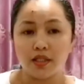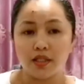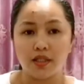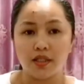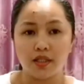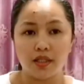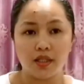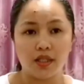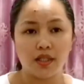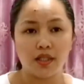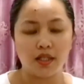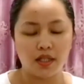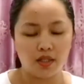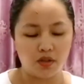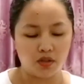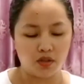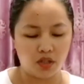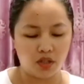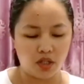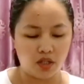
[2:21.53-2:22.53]
ano
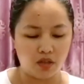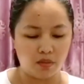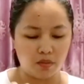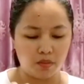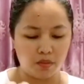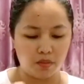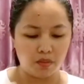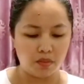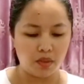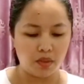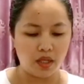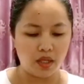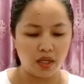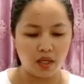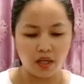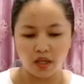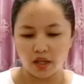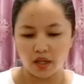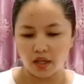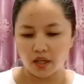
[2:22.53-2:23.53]
siya, ina,
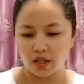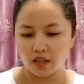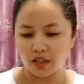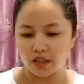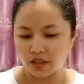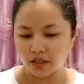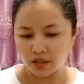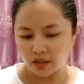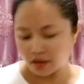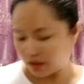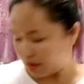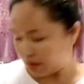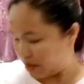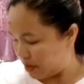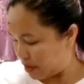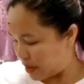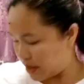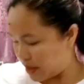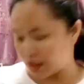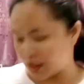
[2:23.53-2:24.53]
and
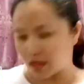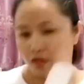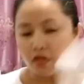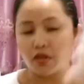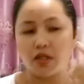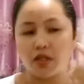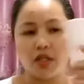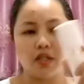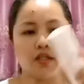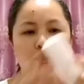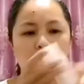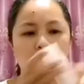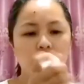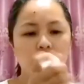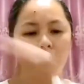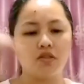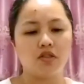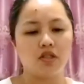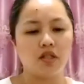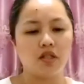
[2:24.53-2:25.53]
ready ko na. Ganito
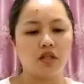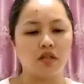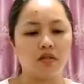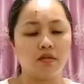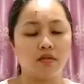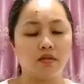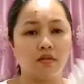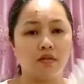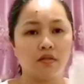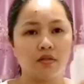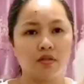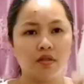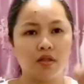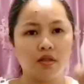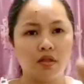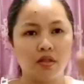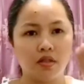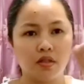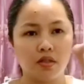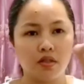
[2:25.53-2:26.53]
siya.
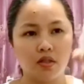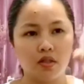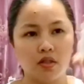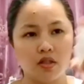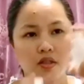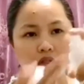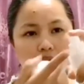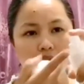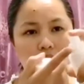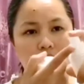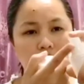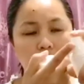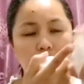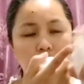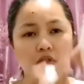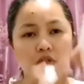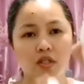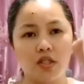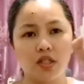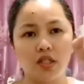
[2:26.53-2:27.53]
So, i-ano
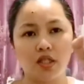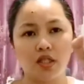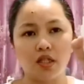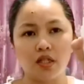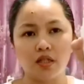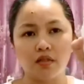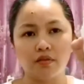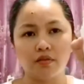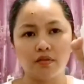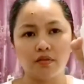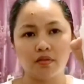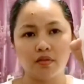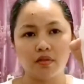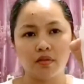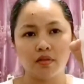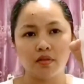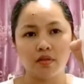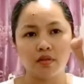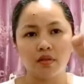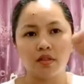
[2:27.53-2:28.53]
mo rin siya.
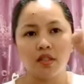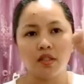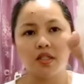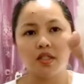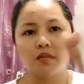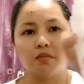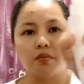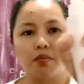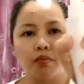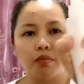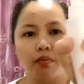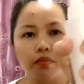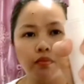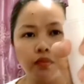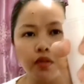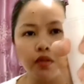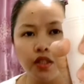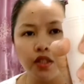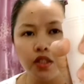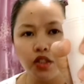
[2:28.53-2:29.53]
I,
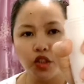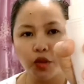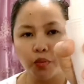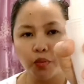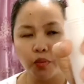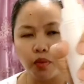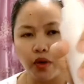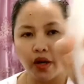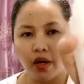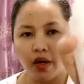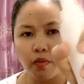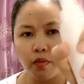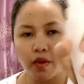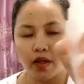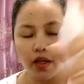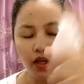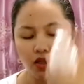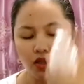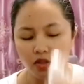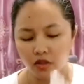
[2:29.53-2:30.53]
hindi spray, para
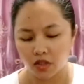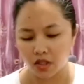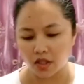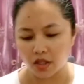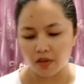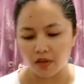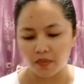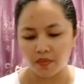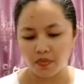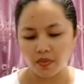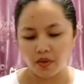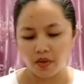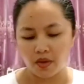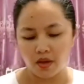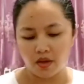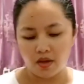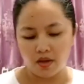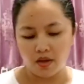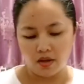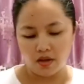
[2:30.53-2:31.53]
ganun siya.
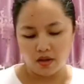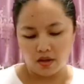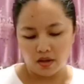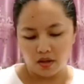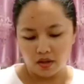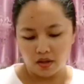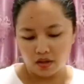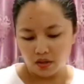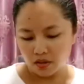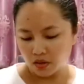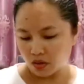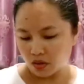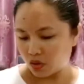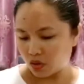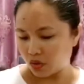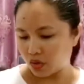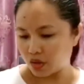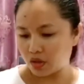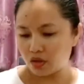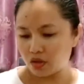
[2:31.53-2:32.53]
So,
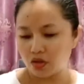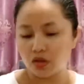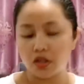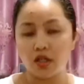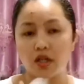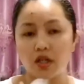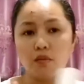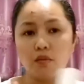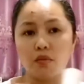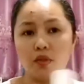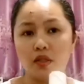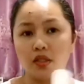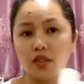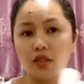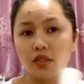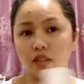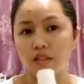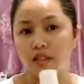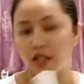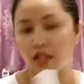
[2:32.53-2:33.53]
ito siya,
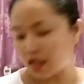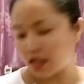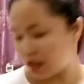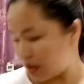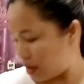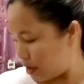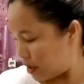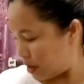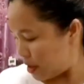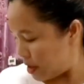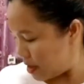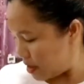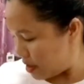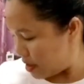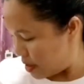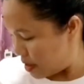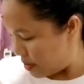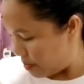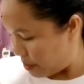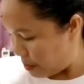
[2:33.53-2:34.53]
bird's nest.
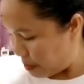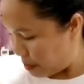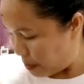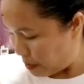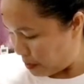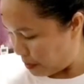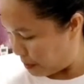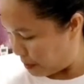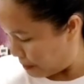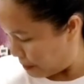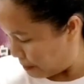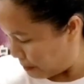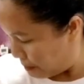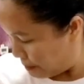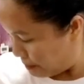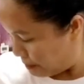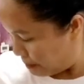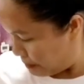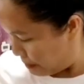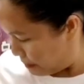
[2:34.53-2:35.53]
Kanina
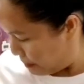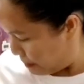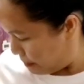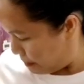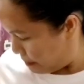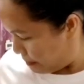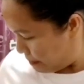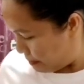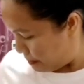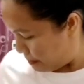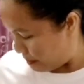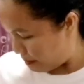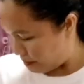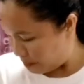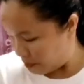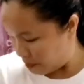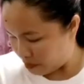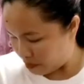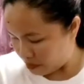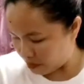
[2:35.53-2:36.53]
buwan house.
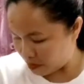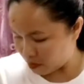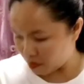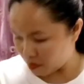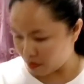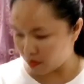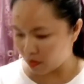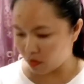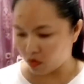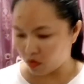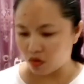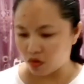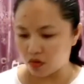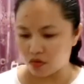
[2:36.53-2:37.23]
Ayan.